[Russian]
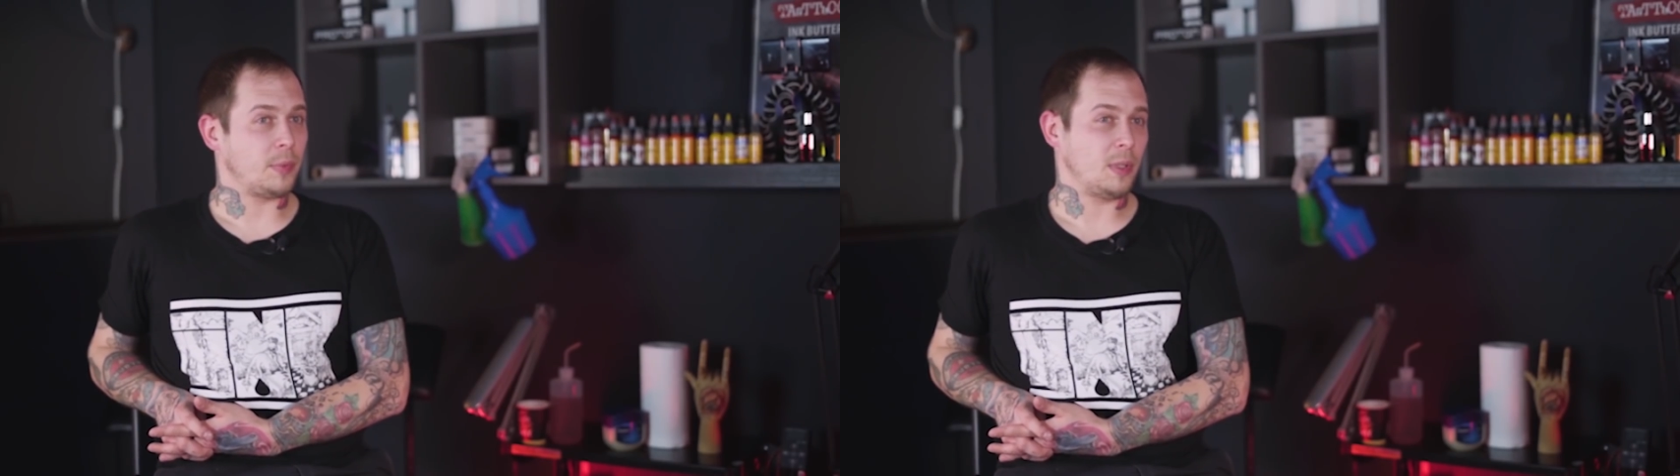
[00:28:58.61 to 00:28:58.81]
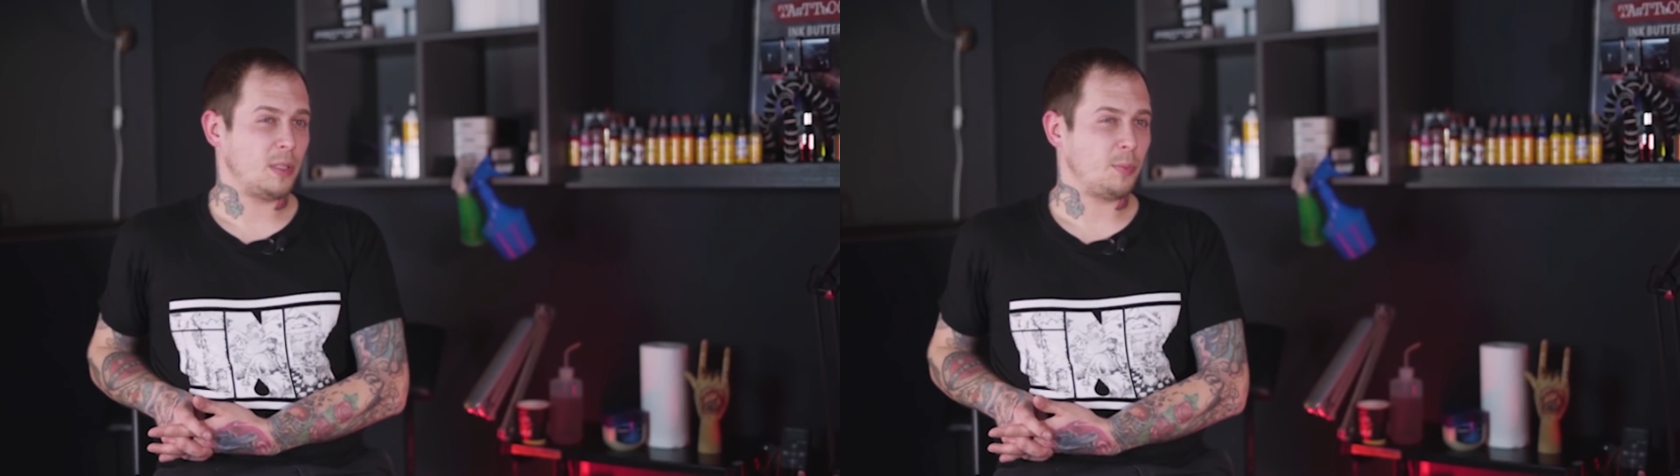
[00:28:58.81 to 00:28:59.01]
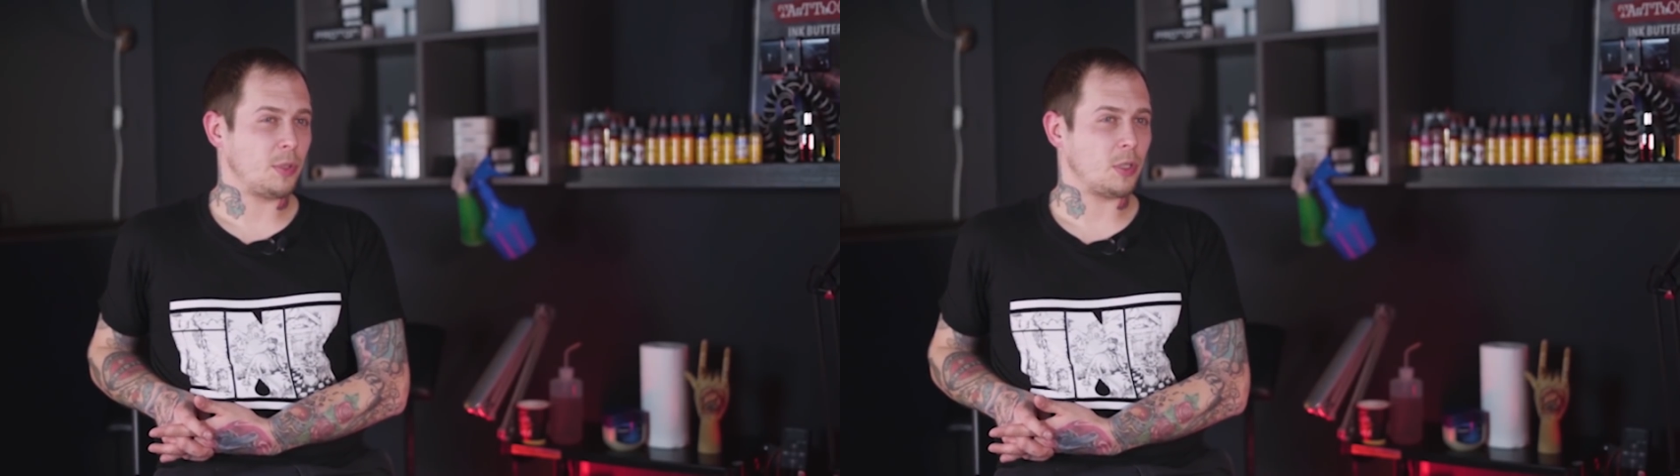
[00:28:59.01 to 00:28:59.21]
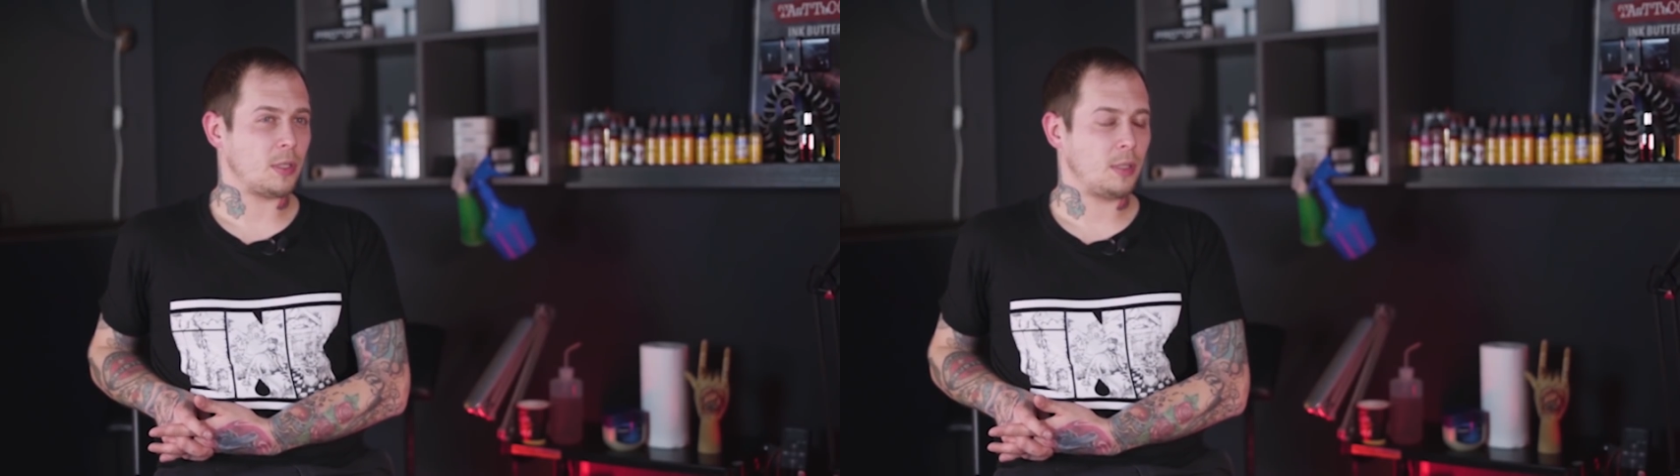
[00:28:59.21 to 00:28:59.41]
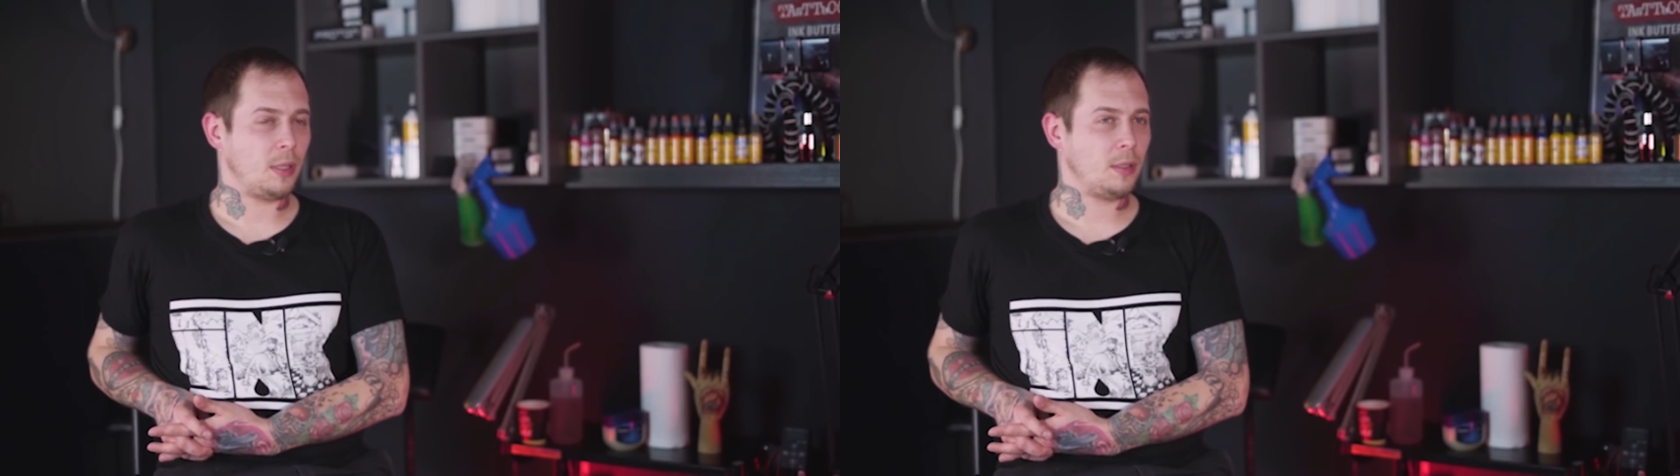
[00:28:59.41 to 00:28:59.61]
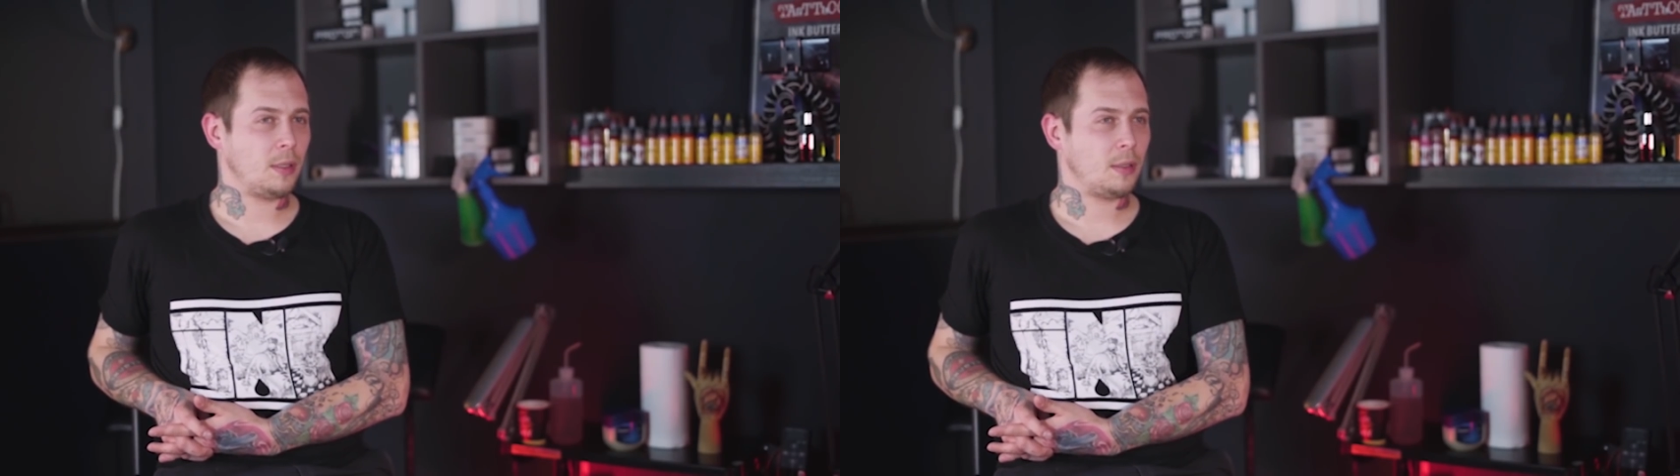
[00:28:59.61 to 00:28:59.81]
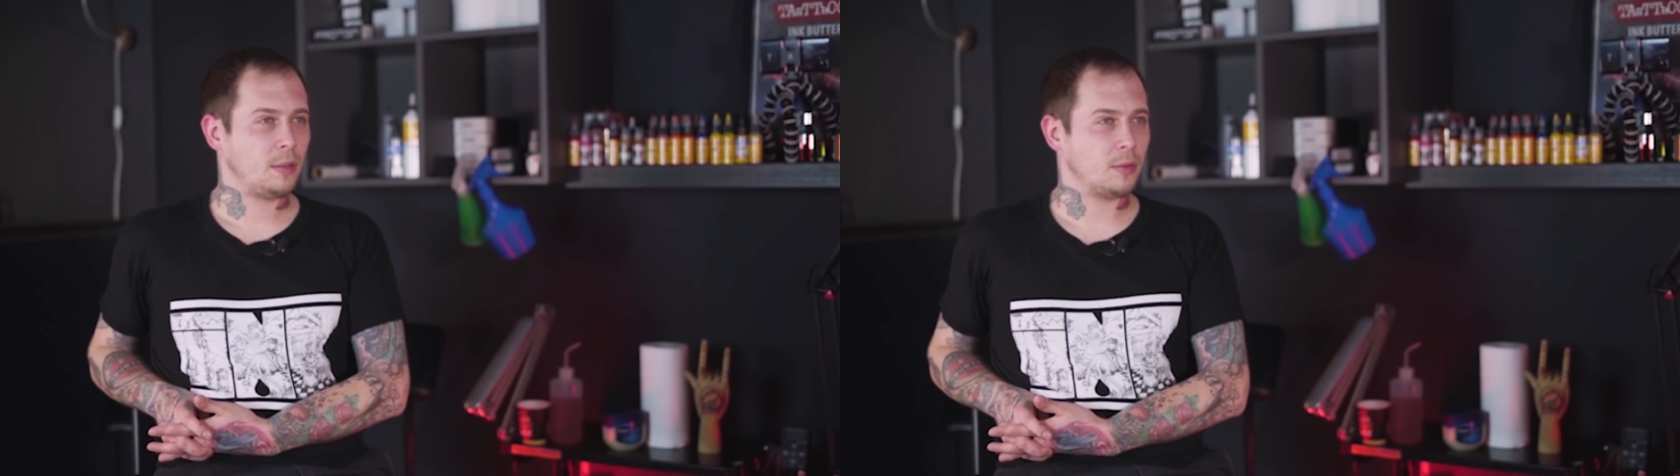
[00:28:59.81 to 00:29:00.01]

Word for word: принципе, частенько,